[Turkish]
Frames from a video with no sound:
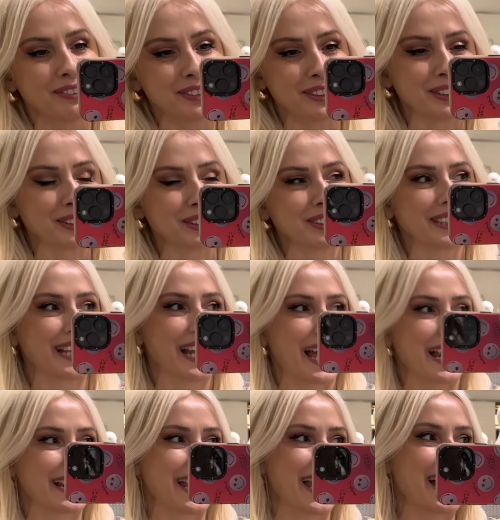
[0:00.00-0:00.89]
videonun
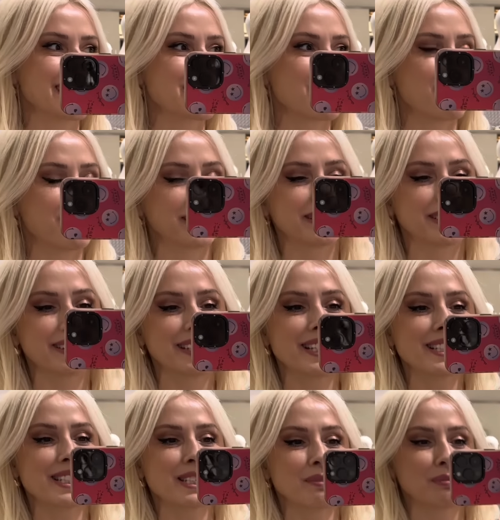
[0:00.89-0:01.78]
ilerleyen
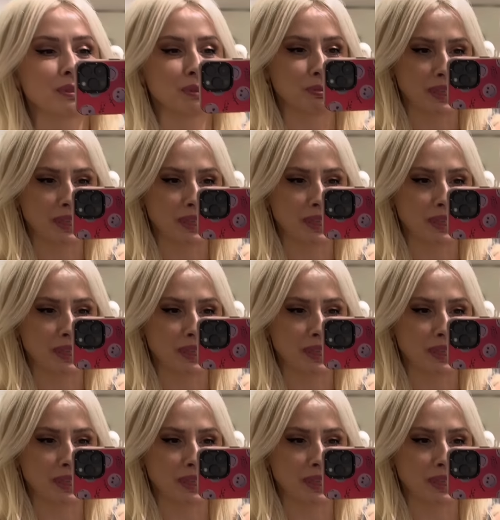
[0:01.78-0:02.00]
zamanlarına. Şimdi